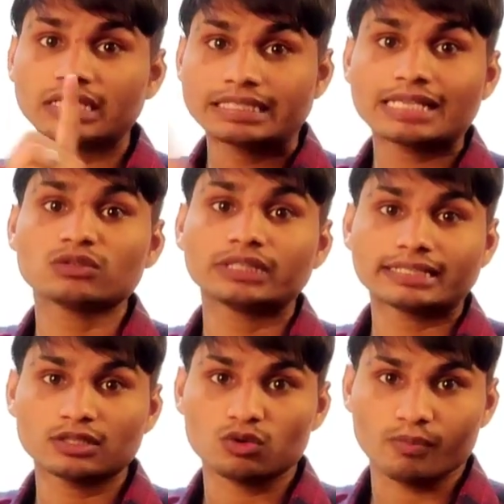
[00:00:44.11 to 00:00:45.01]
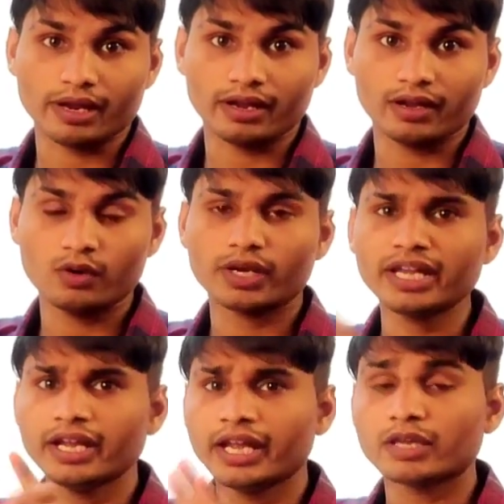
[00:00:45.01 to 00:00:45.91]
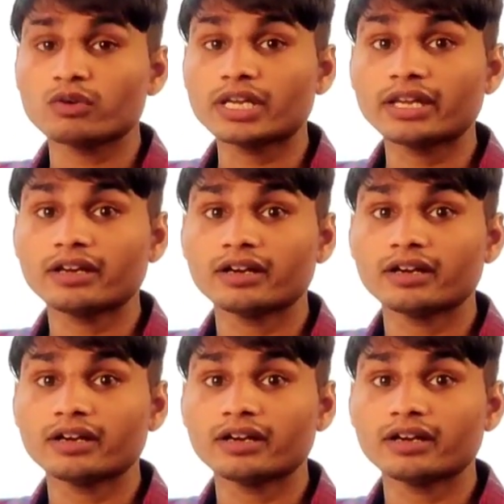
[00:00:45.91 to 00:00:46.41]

छः सौ तिरसठ रुपये ओके क्योंकि